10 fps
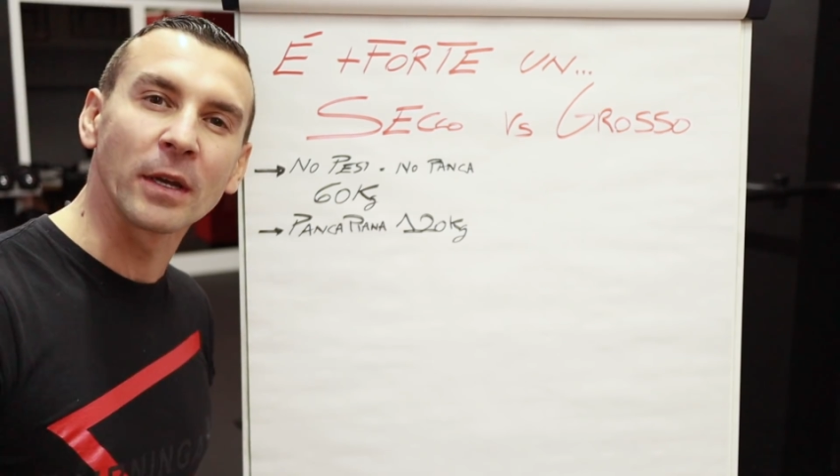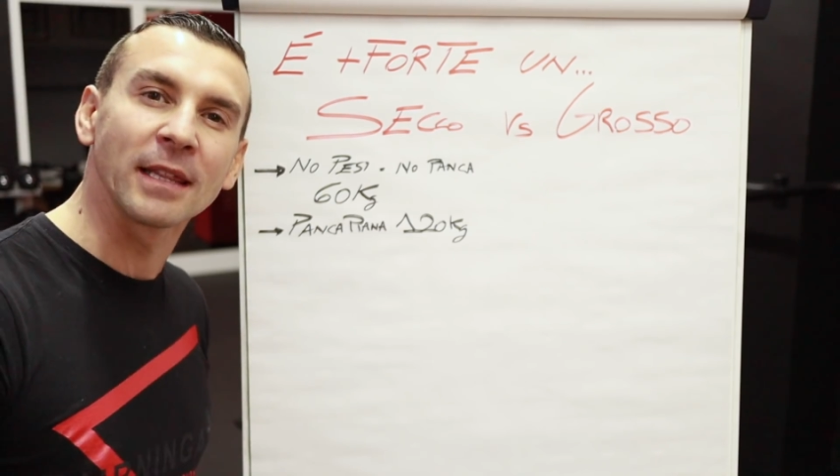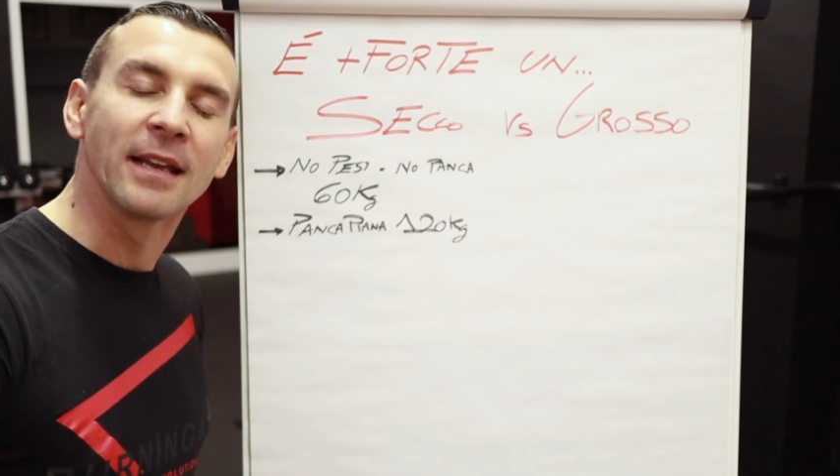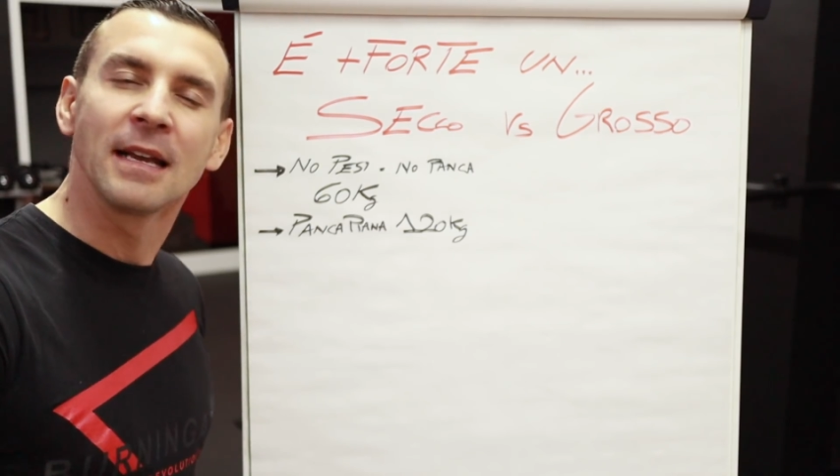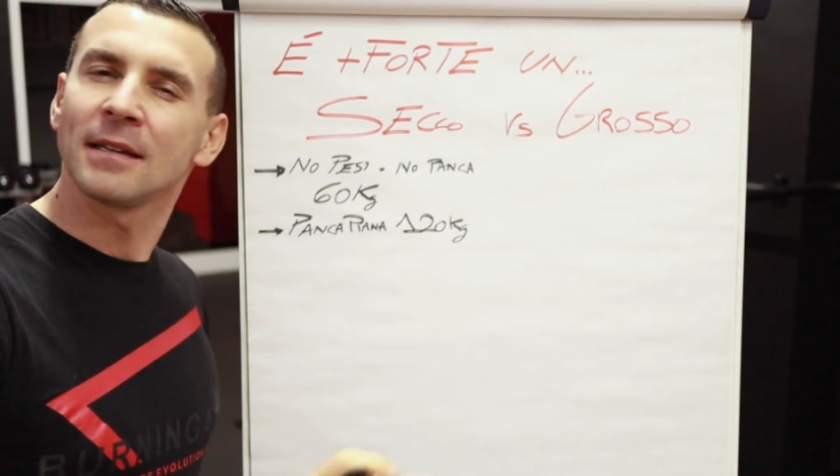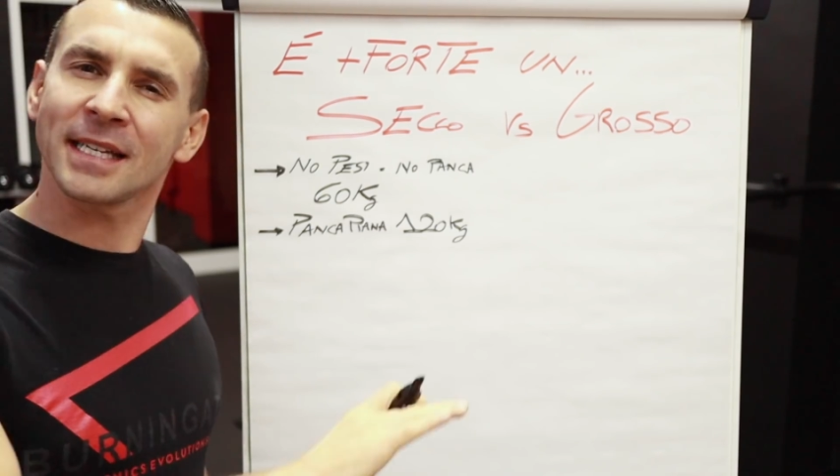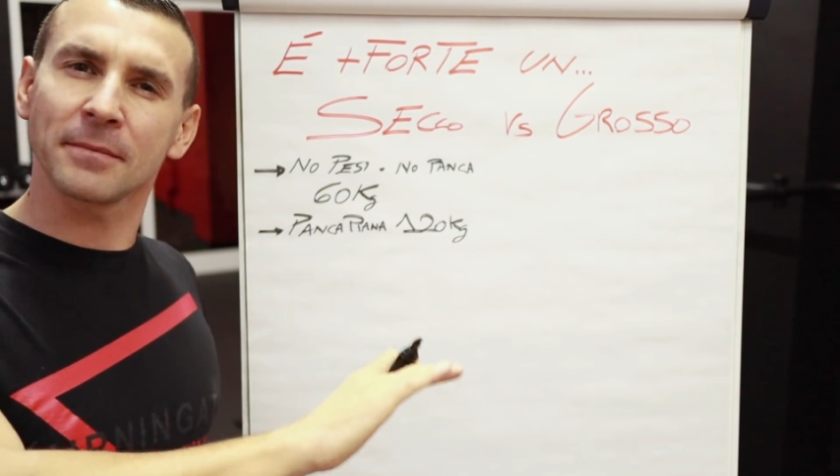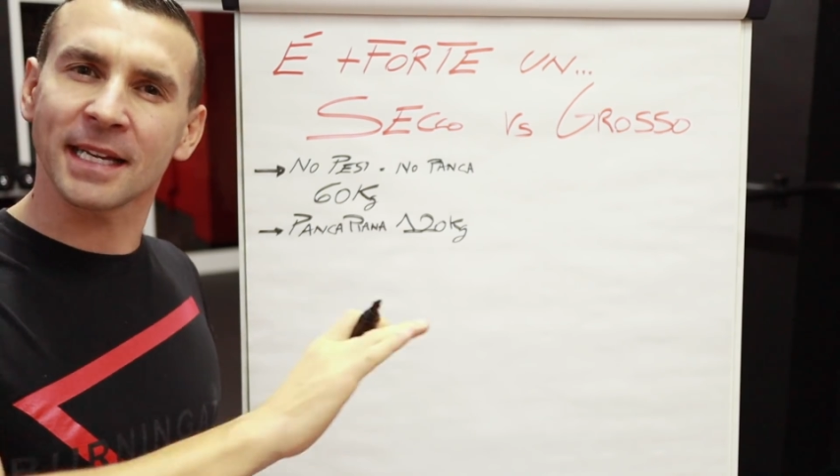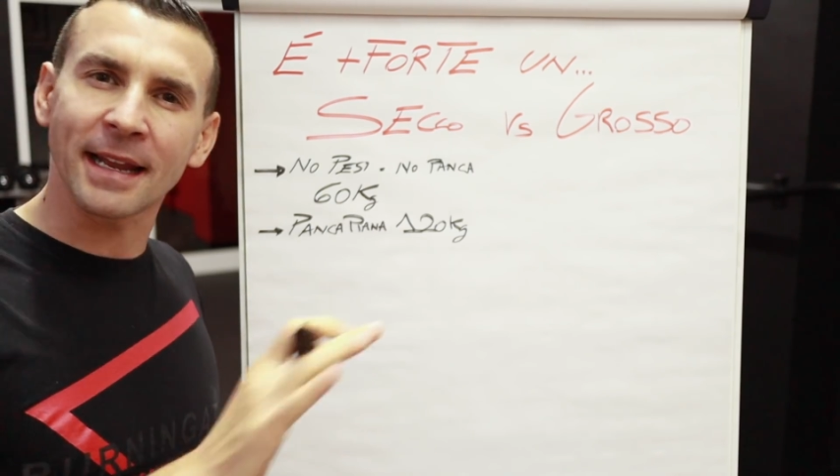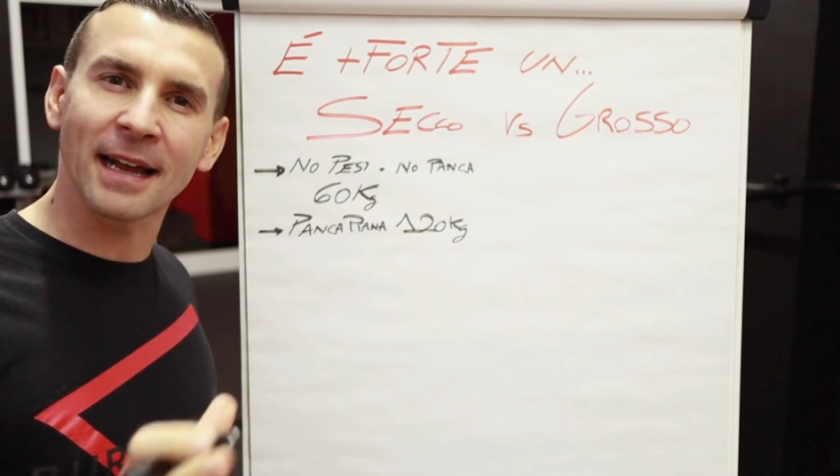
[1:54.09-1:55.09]
quindi
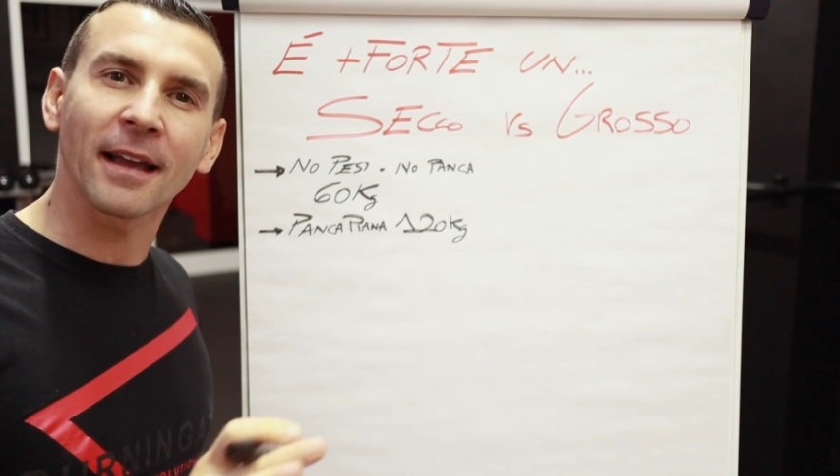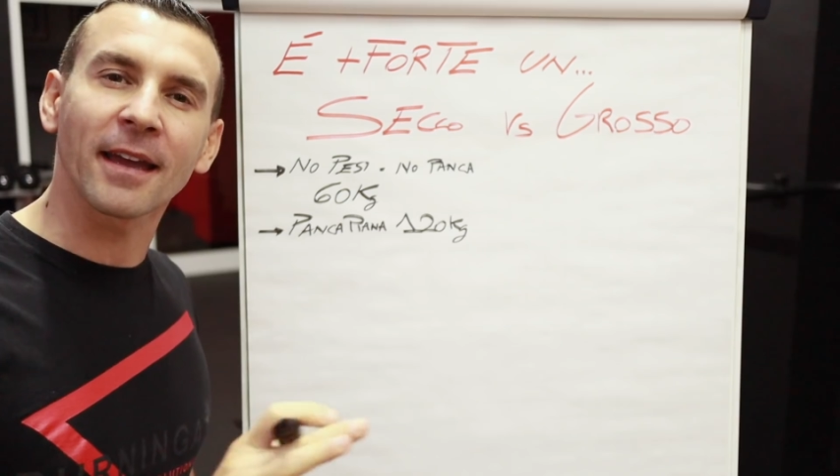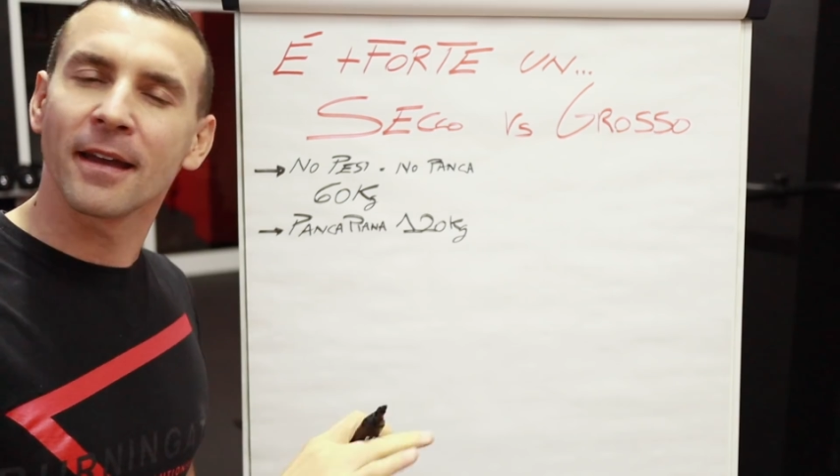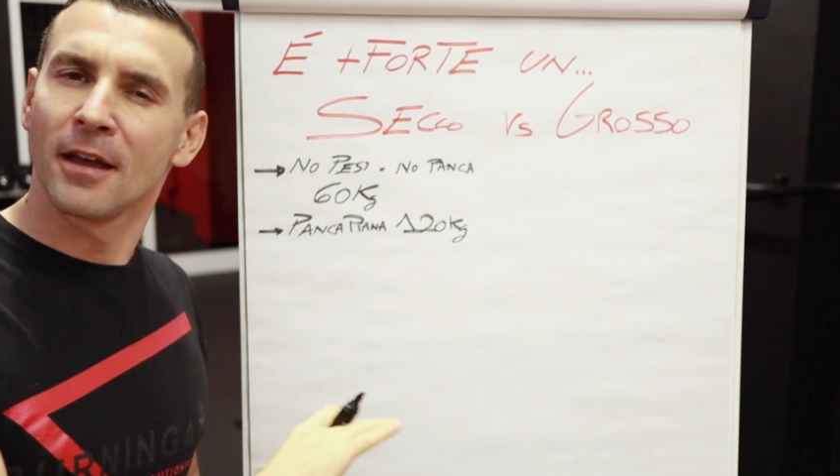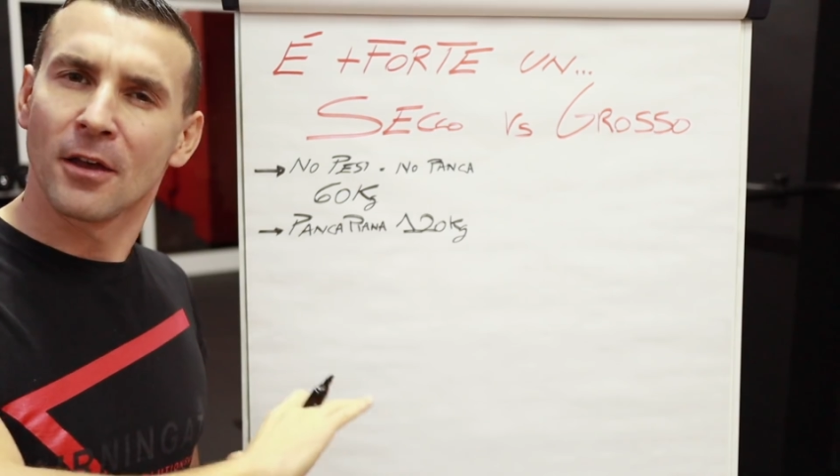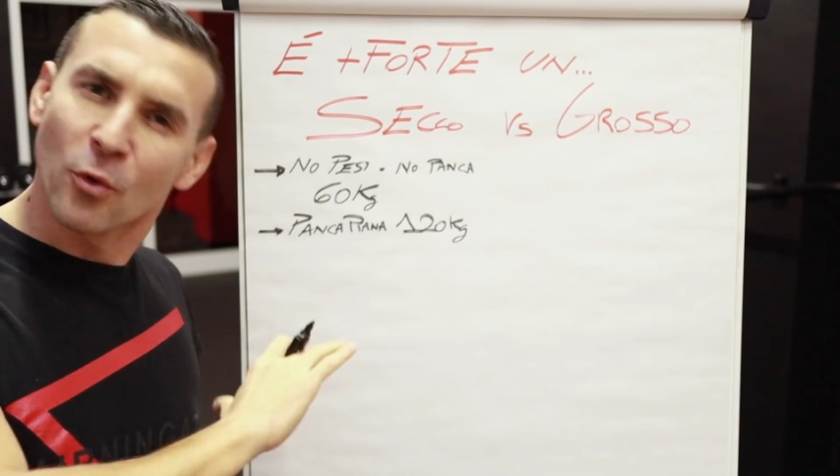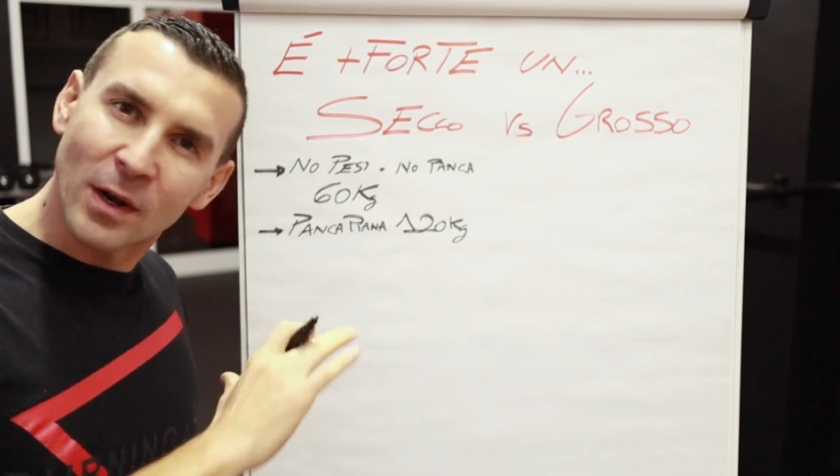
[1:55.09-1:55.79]
senza neanche